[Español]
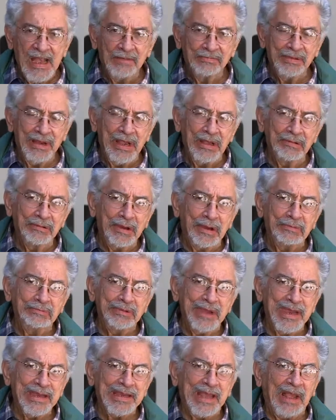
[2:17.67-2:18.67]
La película
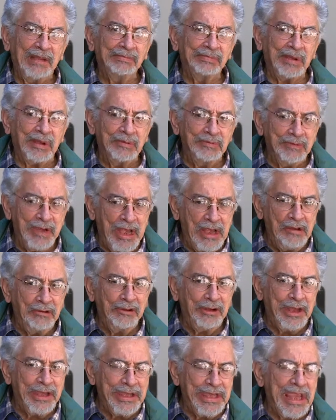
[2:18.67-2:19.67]
empieza el
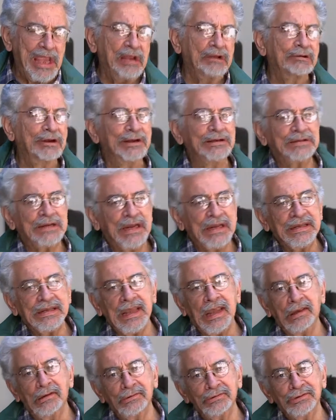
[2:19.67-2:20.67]
primero de enero del
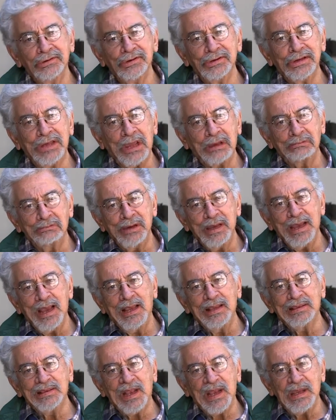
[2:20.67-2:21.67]
38 y termina
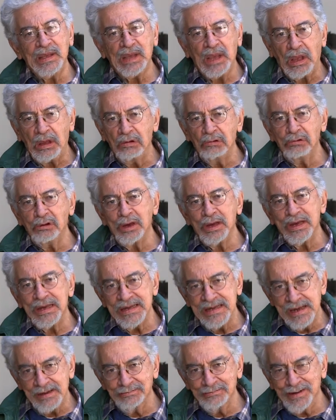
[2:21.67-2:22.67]
el 31 de
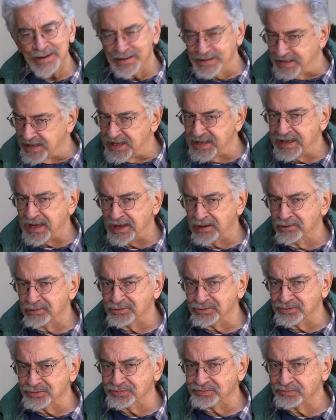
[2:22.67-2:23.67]
diciembre del
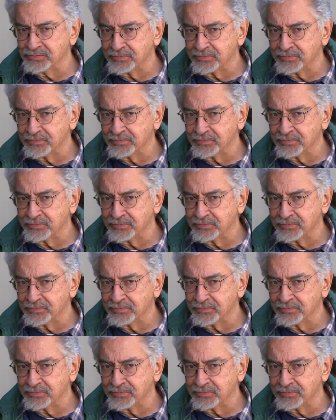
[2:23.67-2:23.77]
38.